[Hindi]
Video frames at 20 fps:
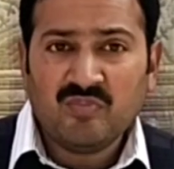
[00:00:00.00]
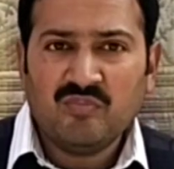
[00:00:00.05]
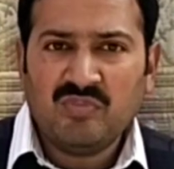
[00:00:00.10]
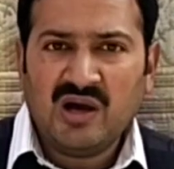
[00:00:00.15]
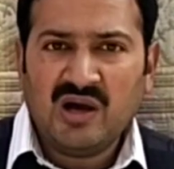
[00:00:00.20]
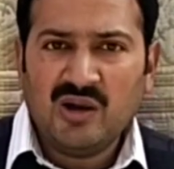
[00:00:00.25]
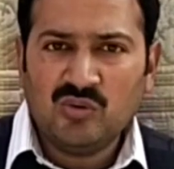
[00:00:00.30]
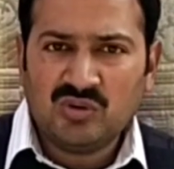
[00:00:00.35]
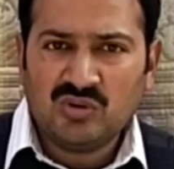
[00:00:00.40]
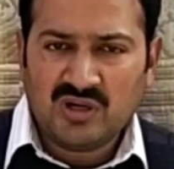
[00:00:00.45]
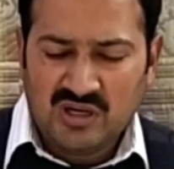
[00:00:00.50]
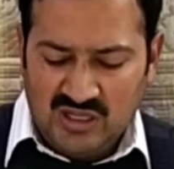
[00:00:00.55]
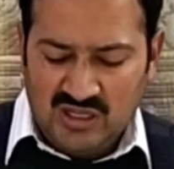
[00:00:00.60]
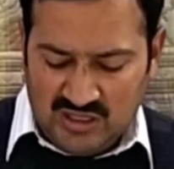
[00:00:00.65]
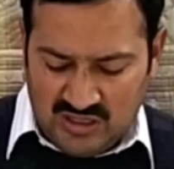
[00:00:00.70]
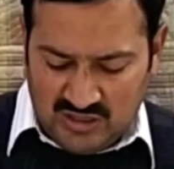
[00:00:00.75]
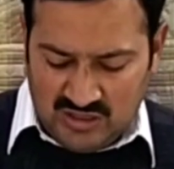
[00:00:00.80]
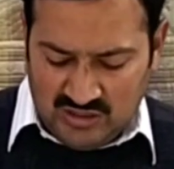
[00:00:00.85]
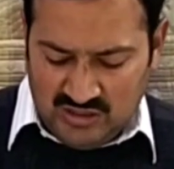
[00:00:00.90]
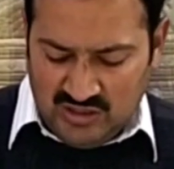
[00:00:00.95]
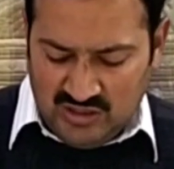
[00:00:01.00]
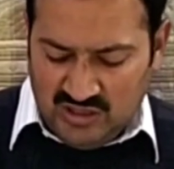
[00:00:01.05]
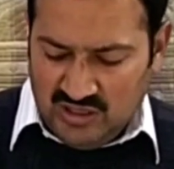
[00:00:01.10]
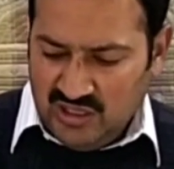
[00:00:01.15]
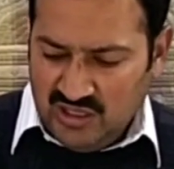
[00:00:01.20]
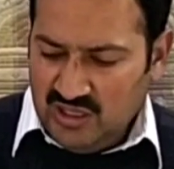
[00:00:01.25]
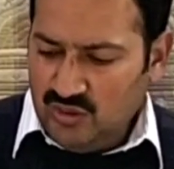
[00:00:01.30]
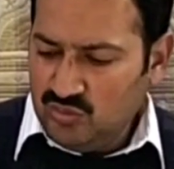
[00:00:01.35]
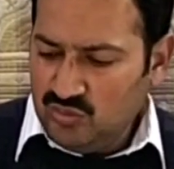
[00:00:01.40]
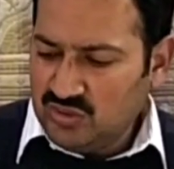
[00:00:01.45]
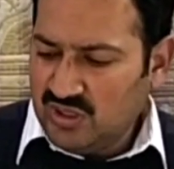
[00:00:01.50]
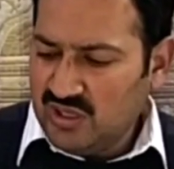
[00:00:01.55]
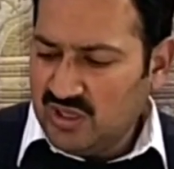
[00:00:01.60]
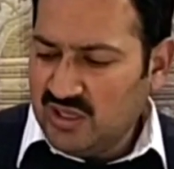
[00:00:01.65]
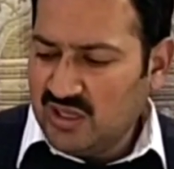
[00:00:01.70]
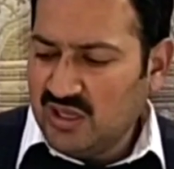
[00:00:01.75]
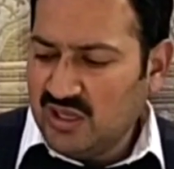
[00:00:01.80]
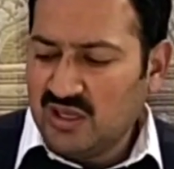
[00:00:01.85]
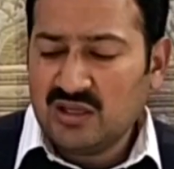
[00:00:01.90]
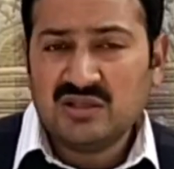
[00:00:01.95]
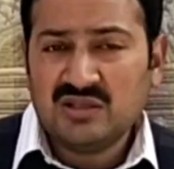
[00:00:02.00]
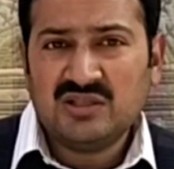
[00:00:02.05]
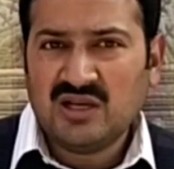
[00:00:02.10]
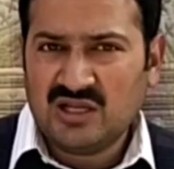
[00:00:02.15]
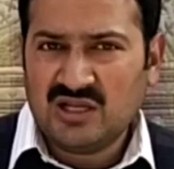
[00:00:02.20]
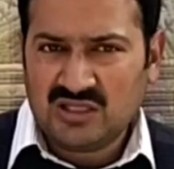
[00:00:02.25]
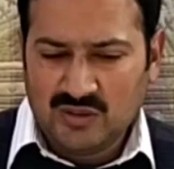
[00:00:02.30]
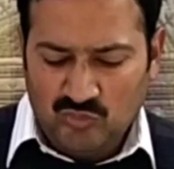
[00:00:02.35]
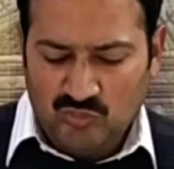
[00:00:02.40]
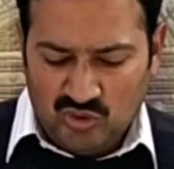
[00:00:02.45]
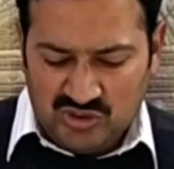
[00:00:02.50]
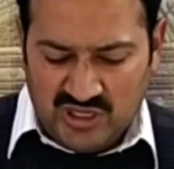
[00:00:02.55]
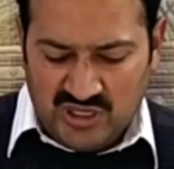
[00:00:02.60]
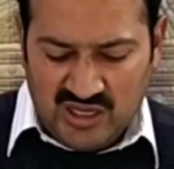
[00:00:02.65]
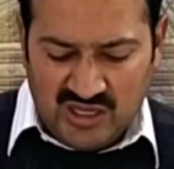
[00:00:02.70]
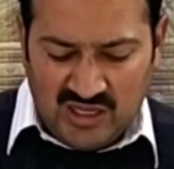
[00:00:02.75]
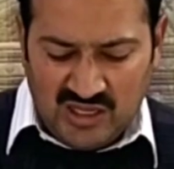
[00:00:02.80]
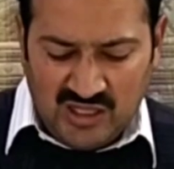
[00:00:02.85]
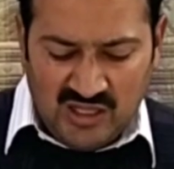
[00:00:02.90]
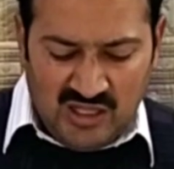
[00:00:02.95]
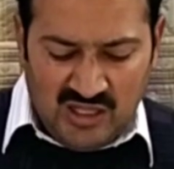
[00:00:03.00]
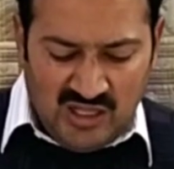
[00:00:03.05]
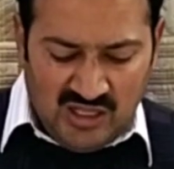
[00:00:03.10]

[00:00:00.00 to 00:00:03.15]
बाल उतरने का हेयर उतरने का ये ख़त्म हो जाएगा